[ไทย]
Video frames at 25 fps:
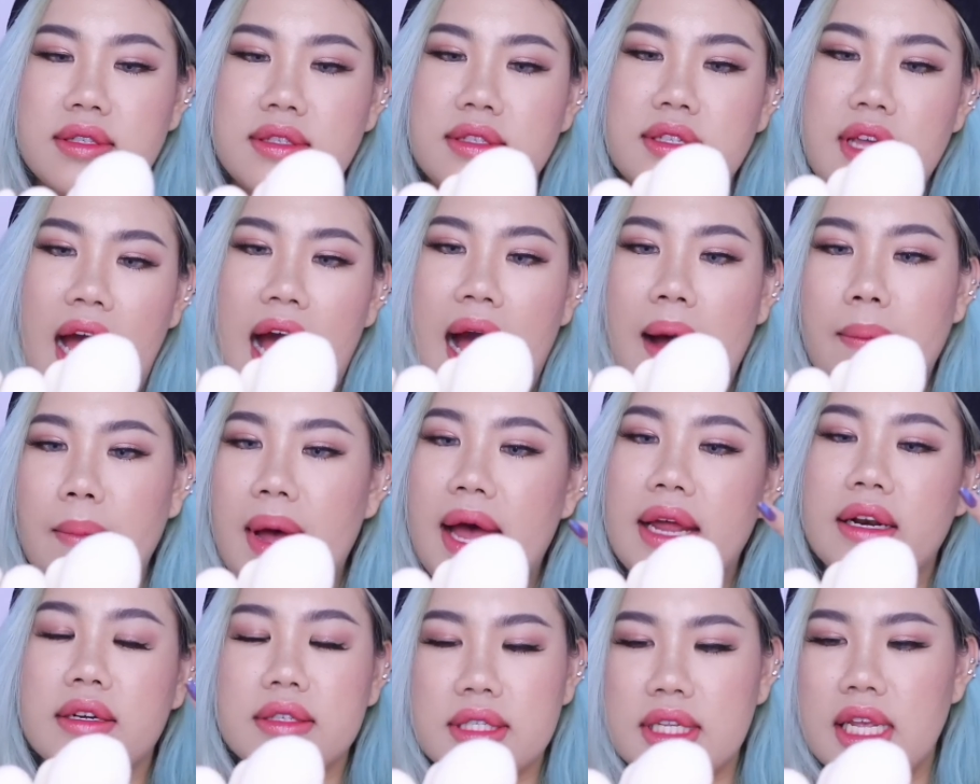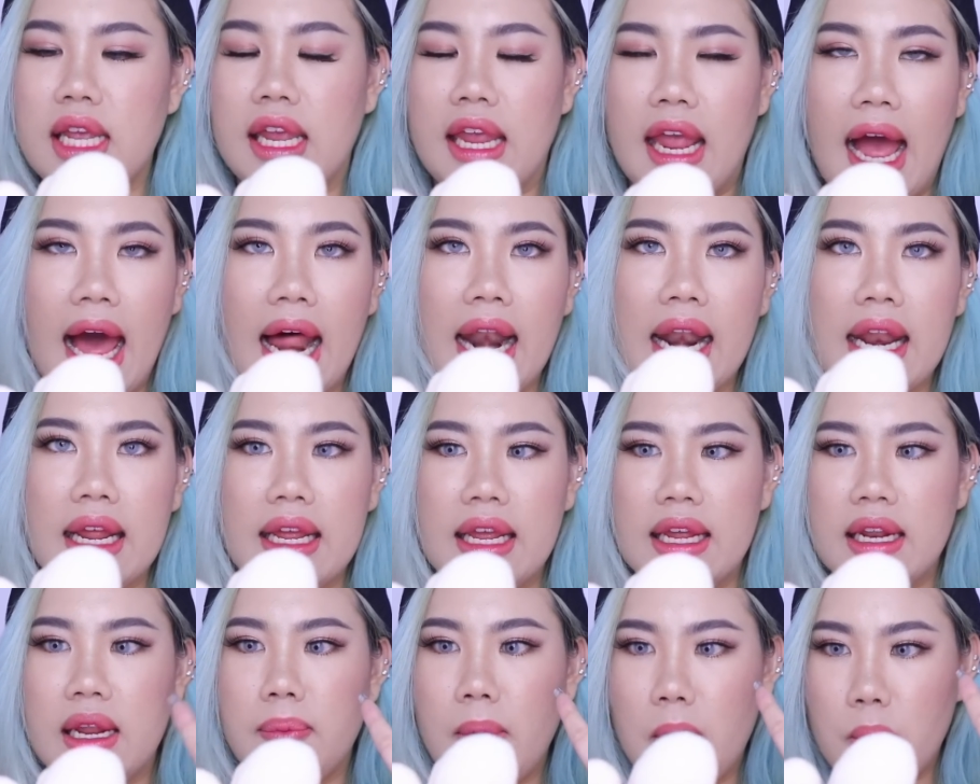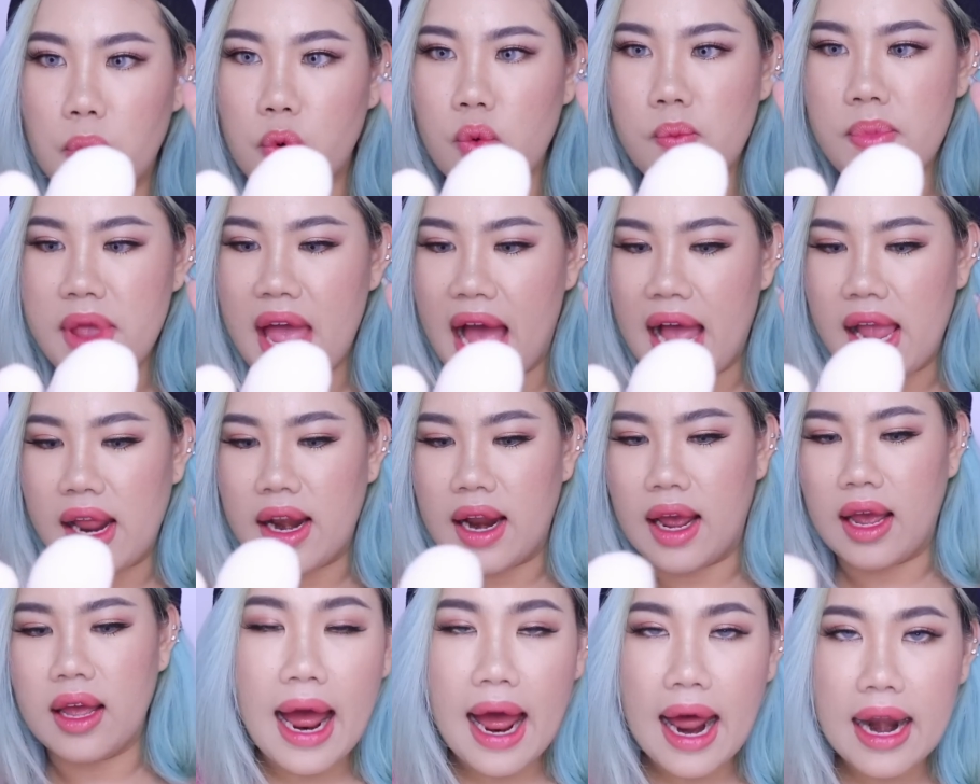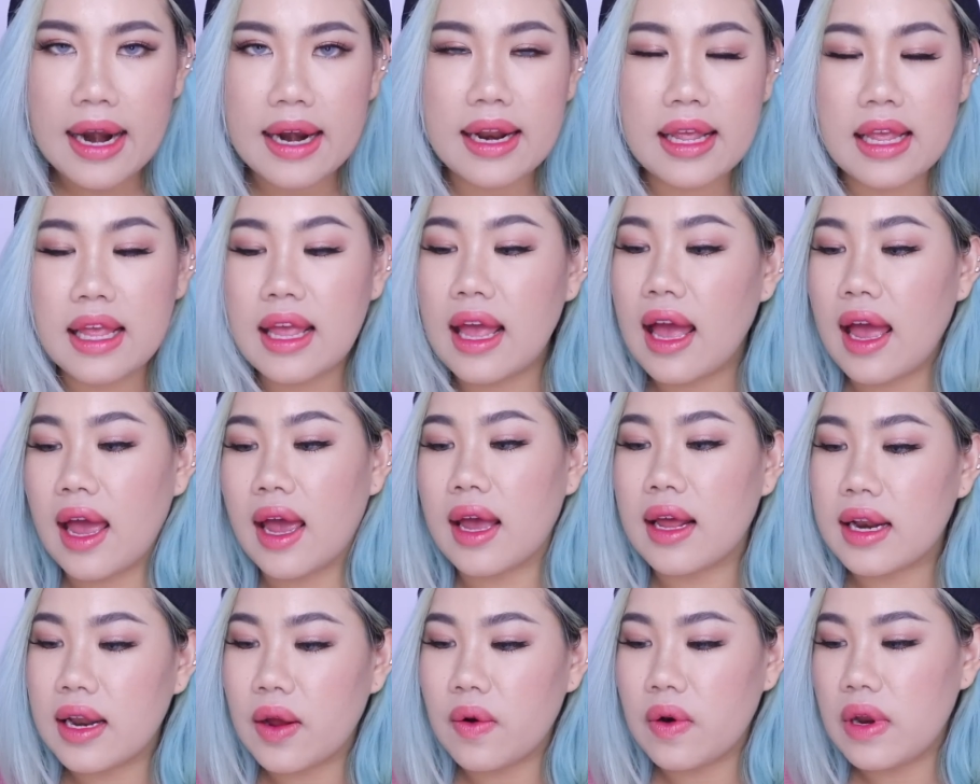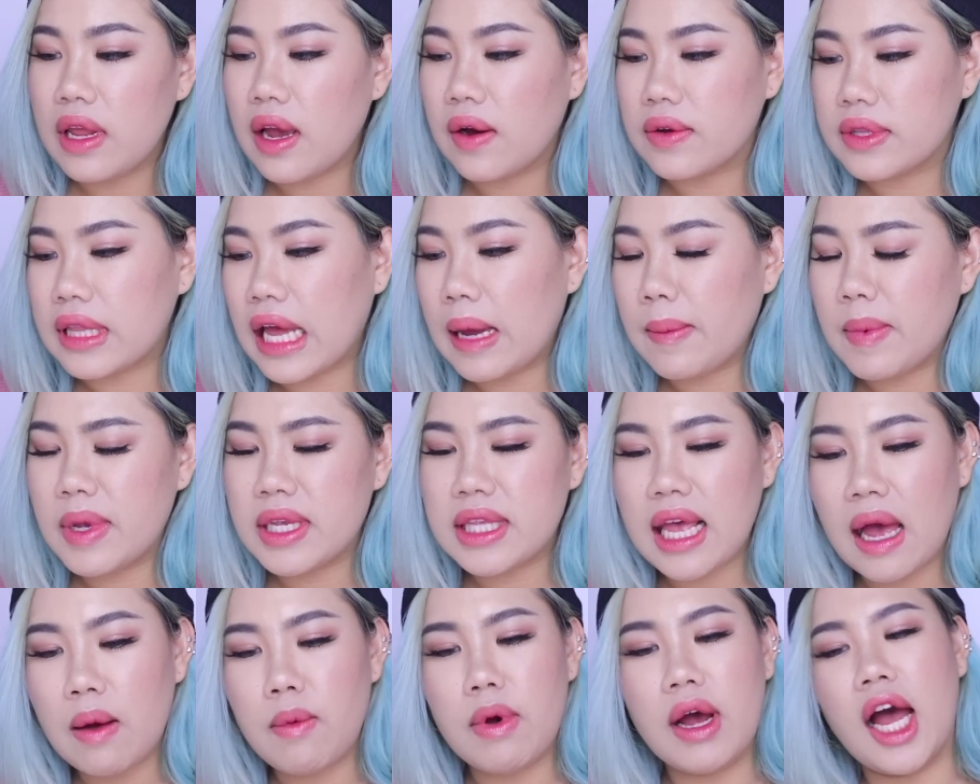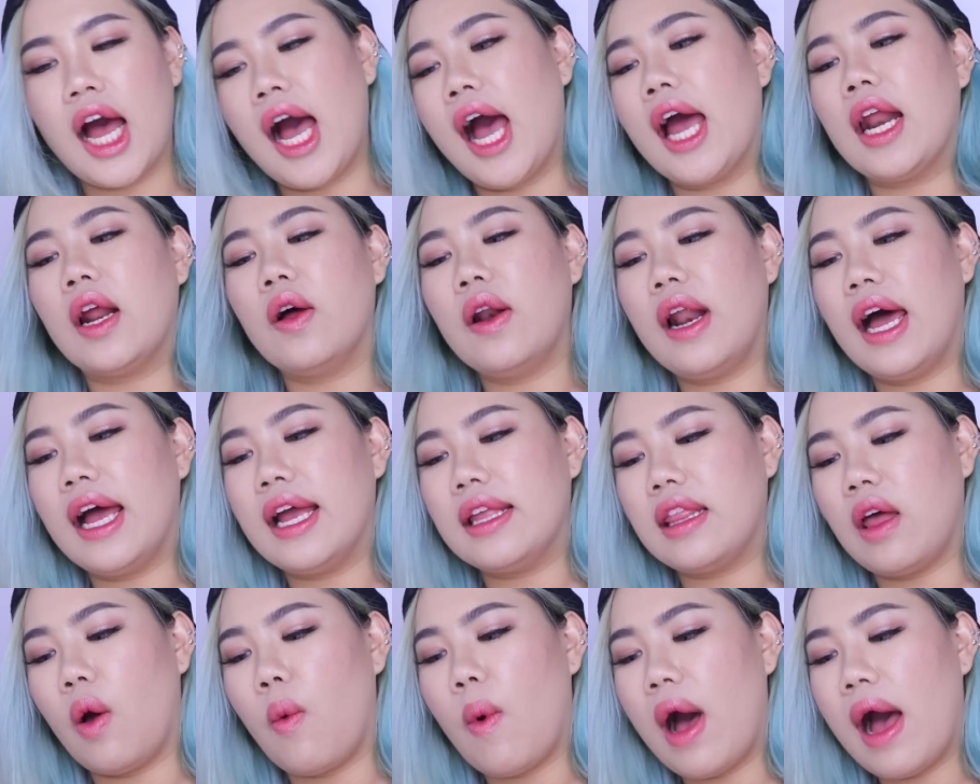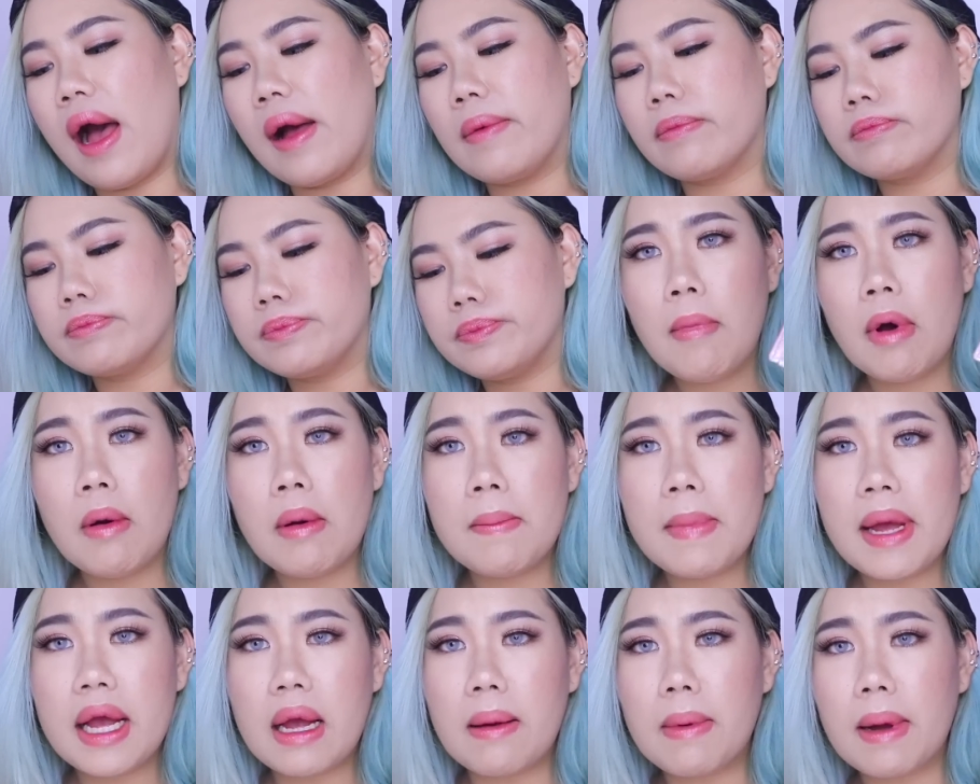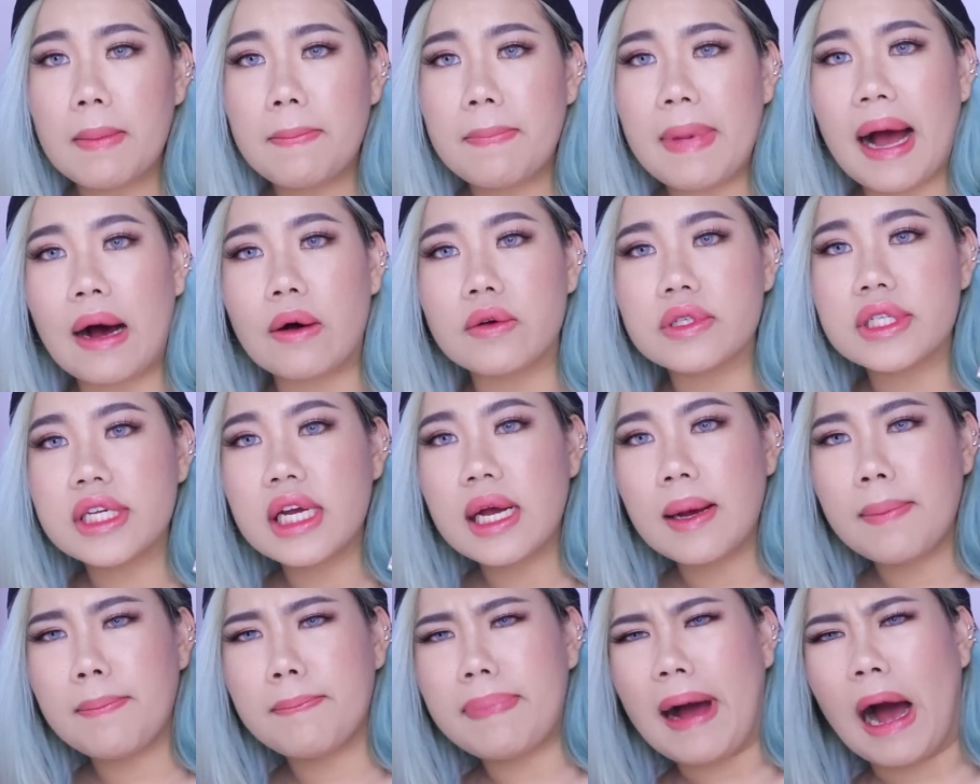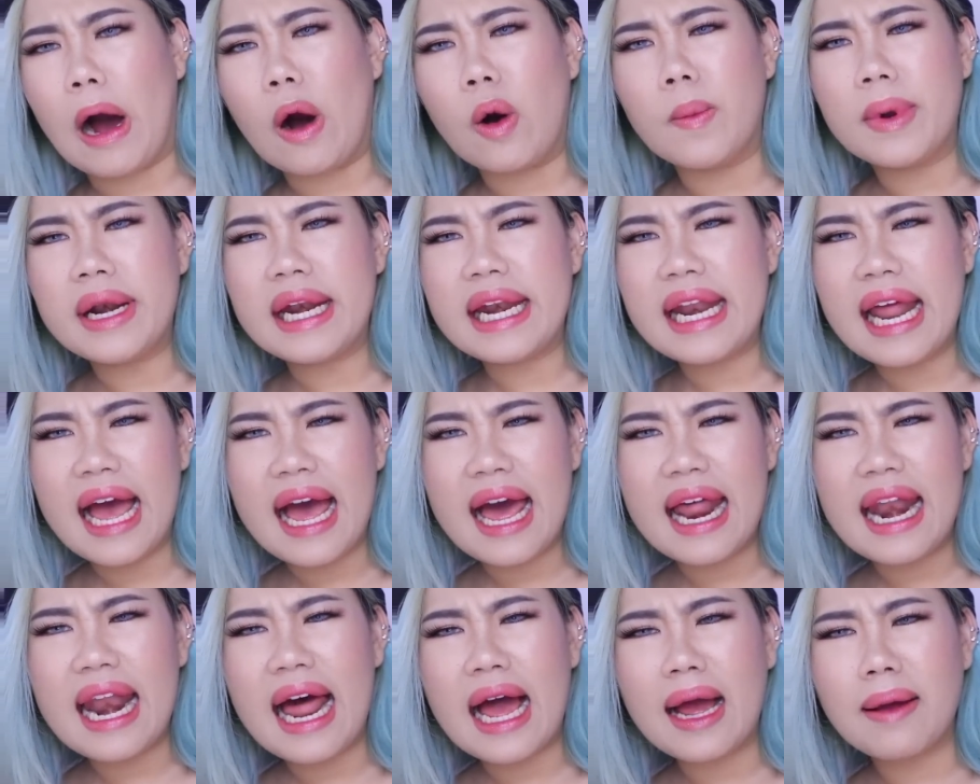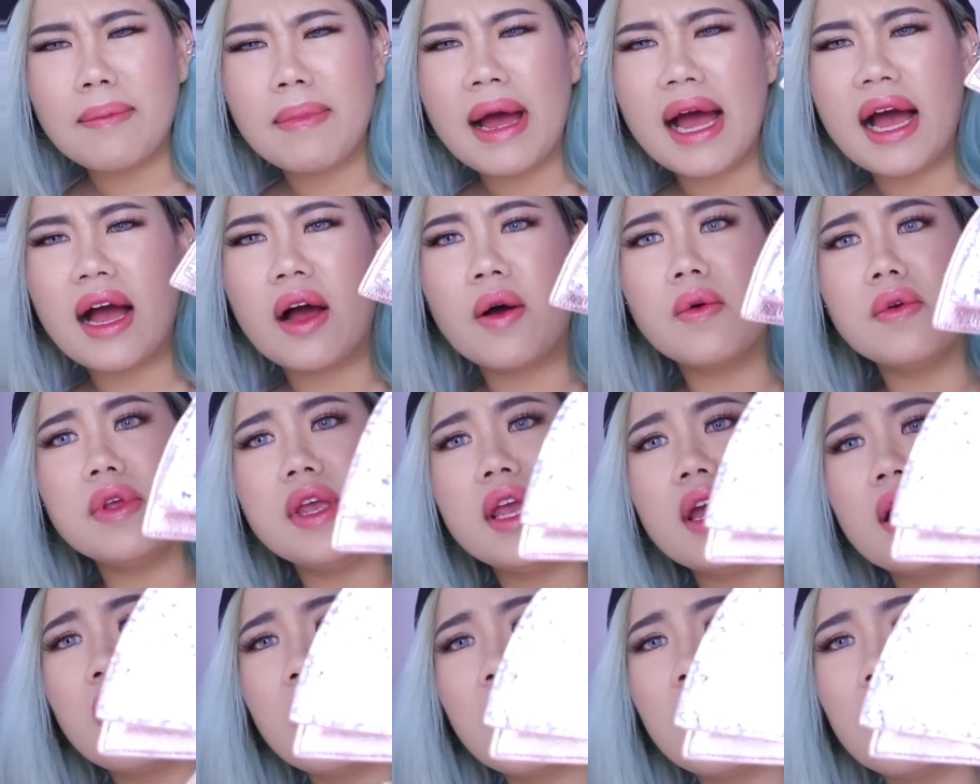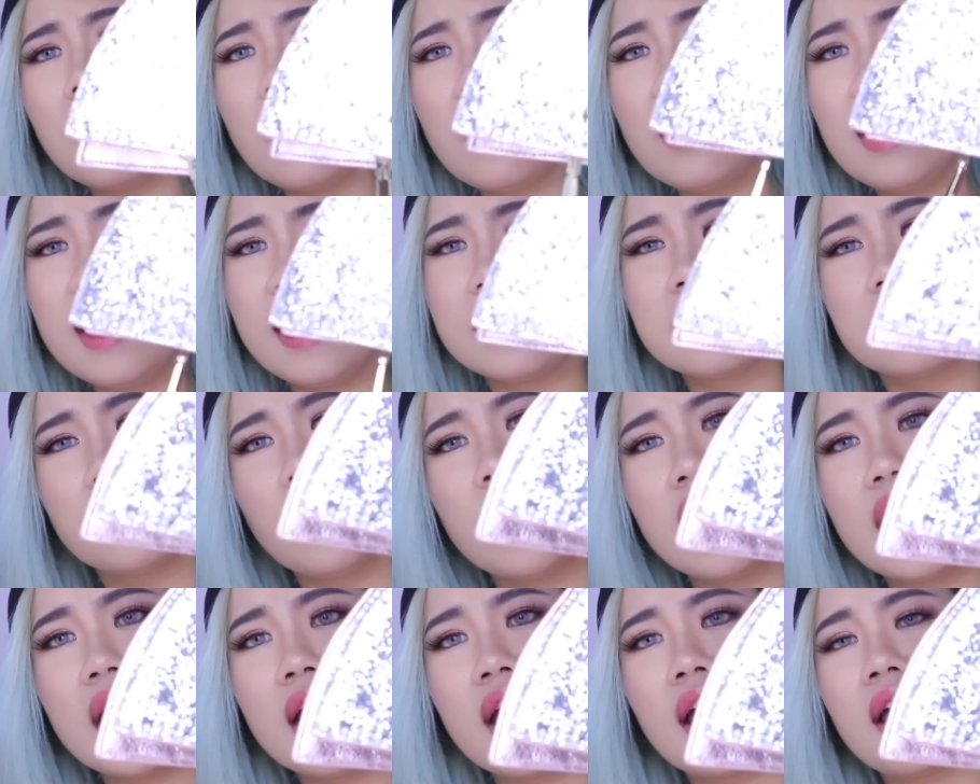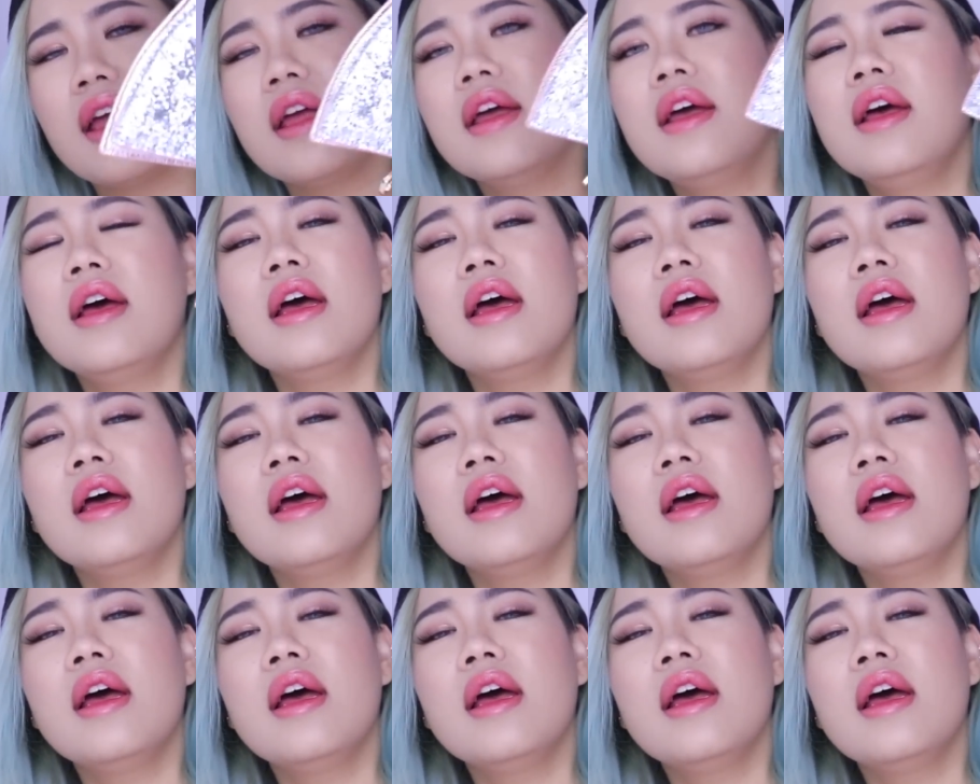3 อัน 4 อันอะไรเงี้ยที่เป็นพุ่มใหญ่นะ อันนี้อ่ะเดี๋ยวๆต้าไม่ทราบว่าขายเท่าไหร่แต่ว่า พอมากับกระเป๋าซึ่งกระเป๋ามันน่ารักมากเขายี่ห้อโรเล็กซ์ด้วยนะคะ